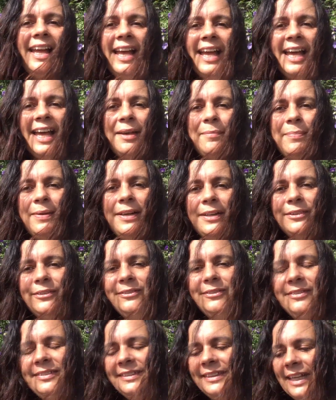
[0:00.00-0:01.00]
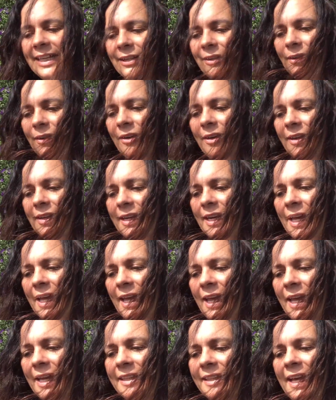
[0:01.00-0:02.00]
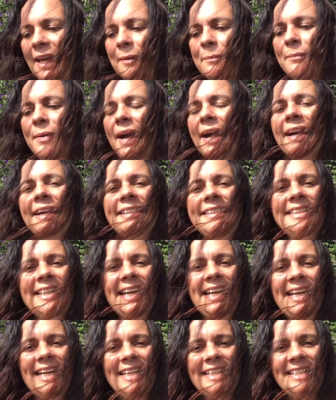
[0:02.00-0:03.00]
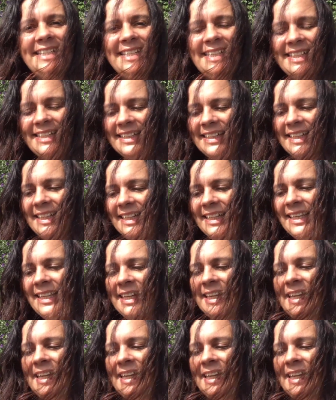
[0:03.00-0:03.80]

A pergunta agora é da Márcia Regina.